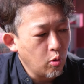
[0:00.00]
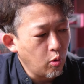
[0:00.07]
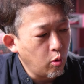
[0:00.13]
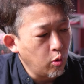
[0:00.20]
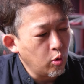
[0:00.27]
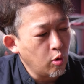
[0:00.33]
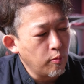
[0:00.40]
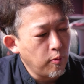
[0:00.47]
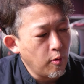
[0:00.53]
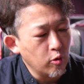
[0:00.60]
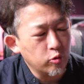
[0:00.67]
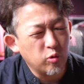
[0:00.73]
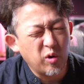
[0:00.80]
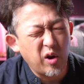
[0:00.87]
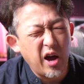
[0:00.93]
これを
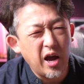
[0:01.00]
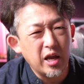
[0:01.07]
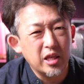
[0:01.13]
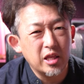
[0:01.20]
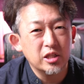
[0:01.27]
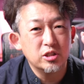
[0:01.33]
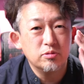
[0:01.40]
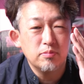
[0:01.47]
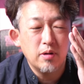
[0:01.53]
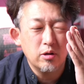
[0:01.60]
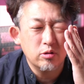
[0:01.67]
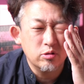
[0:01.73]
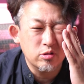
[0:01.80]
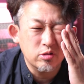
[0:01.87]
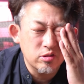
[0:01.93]
ポンと変えてし
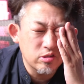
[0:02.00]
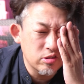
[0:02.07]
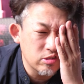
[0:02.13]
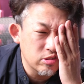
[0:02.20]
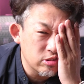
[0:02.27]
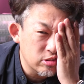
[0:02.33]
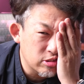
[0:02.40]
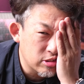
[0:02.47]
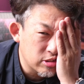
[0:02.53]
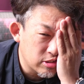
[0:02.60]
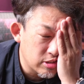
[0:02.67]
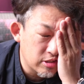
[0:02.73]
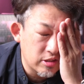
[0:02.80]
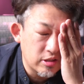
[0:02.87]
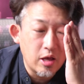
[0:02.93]
ま
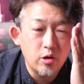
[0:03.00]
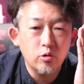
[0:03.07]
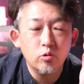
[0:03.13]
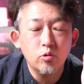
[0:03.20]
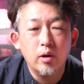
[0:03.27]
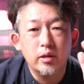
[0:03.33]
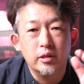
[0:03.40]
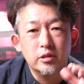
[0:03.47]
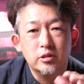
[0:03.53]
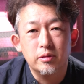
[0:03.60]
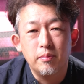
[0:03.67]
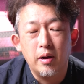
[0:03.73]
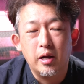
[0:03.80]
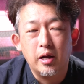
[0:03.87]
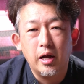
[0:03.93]
うっていうのはです
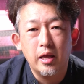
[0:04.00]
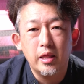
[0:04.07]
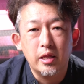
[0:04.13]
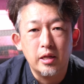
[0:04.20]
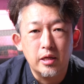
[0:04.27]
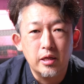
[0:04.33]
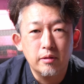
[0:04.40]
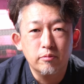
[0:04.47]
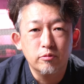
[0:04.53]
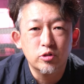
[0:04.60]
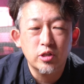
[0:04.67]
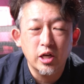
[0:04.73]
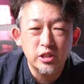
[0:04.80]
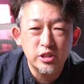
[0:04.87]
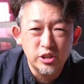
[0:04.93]
ね、まあ、かなり
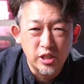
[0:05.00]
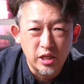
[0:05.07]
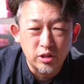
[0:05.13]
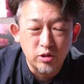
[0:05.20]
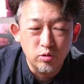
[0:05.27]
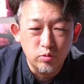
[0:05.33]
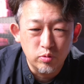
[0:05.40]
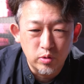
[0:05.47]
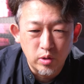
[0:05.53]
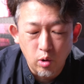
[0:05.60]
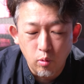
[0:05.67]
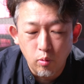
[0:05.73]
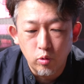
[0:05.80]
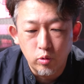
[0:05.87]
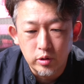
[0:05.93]
難しいなっていうふうには
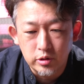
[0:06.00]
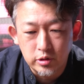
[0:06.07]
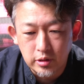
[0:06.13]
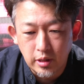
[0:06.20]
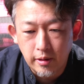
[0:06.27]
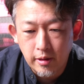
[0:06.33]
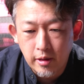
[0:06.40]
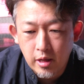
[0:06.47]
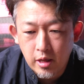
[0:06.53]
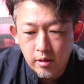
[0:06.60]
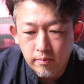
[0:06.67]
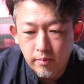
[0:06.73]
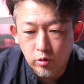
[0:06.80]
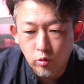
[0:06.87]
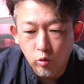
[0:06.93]
思うんですね。
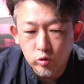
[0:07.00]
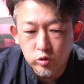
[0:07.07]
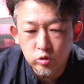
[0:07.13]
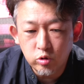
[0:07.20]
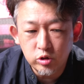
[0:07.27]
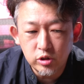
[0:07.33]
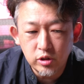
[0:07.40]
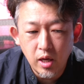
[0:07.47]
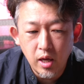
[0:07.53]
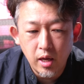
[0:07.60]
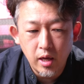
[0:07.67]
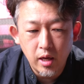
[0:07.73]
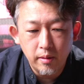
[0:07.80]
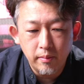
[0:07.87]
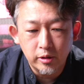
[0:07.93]
まあ、投資とし
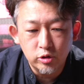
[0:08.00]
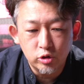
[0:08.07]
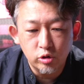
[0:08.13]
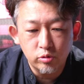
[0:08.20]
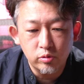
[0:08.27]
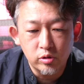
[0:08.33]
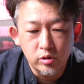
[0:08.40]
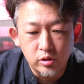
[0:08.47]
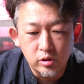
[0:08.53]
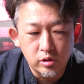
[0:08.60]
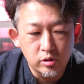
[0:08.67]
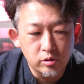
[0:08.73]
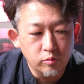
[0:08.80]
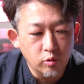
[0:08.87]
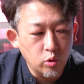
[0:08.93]
て、まあ、十分、
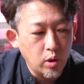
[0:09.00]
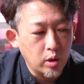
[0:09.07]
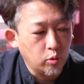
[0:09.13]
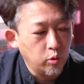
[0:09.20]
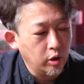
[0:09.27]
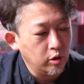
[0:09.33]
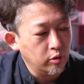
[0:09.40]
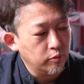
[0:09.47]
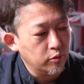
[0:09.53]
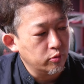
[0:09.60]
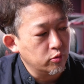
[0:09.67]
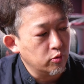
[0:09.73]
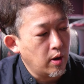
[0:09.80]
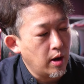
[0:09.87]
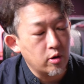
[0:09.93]
元は取れる部
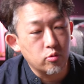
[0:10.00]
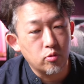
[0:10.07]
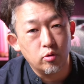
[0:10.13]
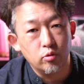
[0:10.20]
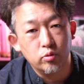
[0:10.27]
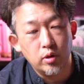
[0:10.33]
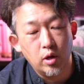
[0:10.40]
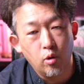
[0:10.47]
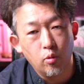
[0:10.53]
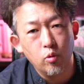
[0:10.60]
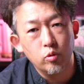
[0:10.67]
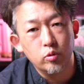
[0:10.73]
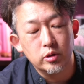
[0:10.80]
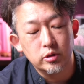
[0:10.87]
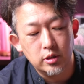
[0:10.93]
分はあるというふうには思
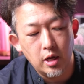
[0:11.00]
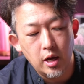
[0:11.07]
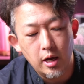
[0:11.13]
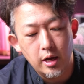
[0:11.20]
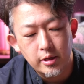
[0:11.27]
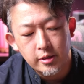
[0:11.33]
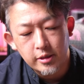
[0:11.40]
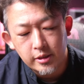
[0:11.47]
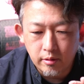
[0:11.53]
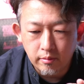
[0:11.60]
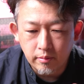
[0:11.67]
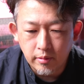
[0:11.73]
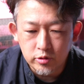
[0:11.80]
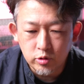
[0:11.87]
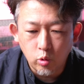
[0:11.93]
うんですが、
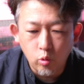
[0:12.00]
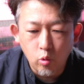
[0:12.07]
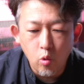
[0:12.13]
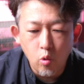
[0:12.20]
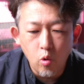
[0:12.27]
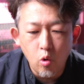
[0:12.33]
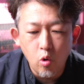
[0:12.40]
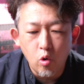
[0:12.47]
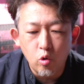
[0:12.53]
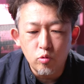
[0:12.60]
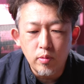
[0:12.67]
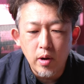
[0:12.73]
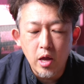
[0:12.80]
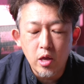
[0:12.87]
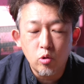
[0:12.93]
まあ、そこを
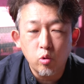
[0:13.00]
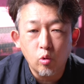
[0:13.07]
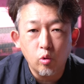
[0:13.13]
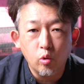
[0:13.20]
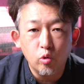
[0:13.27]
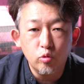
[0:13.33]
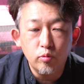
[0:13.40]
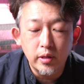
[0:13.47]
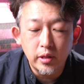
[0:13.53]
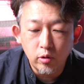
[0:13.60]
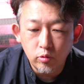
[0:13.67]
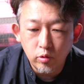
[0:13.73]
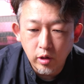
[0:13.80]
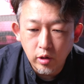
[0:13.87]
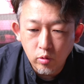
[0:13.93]
うまいところを埋めて
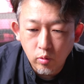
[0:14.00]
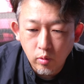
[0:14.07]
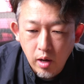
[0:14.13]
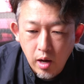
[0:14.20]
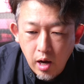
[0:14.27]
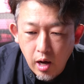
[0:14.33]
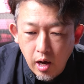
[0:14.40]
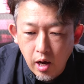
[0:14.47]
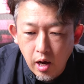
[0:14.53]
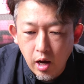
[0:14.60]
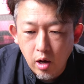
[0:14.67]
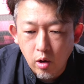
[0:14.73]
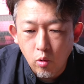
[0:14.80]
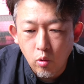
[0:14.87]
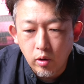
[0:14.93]
くれるの
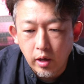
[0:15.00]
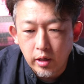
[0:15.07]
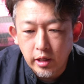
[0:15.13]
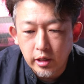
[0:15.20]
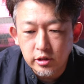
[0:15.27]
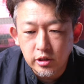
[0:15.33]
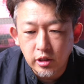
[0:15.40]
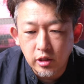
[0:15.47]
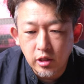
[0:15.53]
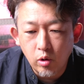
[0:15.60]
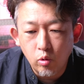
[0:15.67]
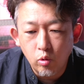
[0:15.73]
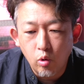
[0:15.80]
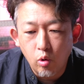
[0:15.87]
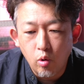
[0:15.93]
が今回出してきた
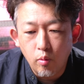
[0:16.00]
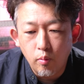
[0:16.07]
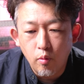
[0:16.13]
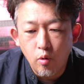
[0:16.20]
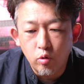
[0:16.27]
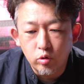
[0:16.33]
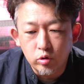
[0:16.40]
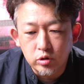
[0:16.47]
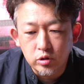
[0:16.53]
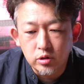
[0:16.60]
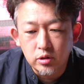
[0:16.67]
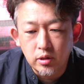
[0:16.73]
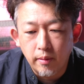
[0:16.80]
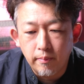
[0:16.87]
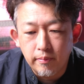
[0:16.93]
この
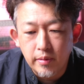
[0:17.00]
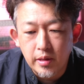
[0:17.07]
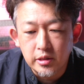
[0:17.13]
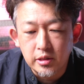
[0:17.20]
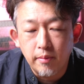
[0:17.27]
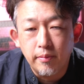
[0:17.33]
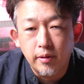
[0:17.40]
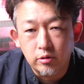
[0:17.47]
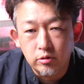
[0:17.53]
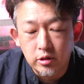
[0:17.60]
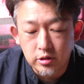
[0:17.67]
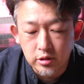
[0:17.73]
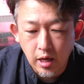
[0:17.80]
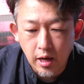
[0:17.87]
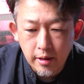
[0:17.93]
モーラス B300 で
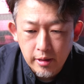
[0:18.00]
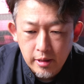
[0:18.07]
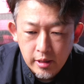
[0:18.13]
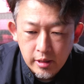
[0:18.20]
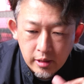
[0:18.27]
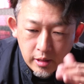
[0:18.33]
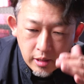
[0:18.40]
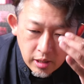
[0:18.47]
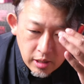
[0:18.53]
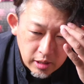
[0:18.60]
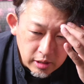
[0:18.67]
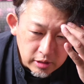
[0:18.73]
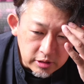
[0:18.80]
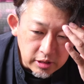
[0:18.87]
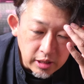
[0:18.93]
すか、
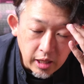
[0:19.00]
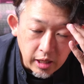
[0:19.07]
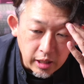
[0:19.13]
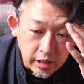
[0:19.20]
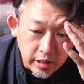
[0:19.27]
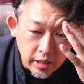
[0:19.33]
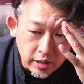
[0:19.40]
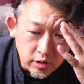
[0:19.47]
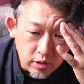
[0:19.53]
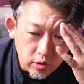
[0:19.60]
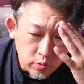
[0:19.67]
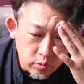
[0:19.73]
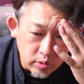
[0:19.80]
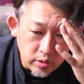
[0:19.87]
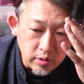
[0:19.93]
じゃないかなってい
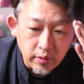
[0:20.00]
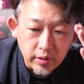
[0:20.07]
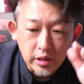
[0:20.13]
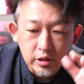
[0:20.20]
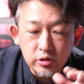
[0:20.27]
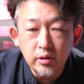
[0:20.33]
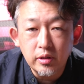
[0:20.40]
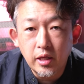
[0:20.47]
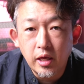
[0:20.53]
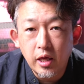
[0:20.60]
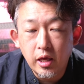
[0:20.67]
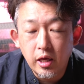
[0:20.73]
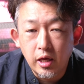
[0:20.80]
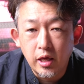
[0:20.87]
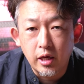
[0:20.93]
うふうに私は
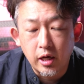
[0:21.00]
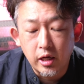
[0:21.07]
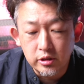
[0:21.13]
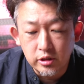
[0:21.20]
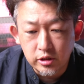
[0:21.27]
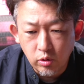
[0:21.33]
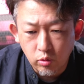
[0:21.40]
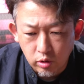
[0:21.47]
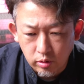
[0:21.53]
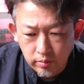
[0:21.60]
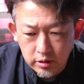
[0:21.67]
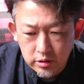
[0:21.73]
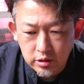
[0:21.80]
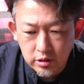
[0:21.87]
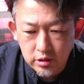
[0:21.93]
ね、感じており
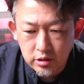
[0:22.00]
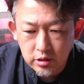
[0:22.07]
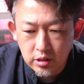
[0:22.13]
ます。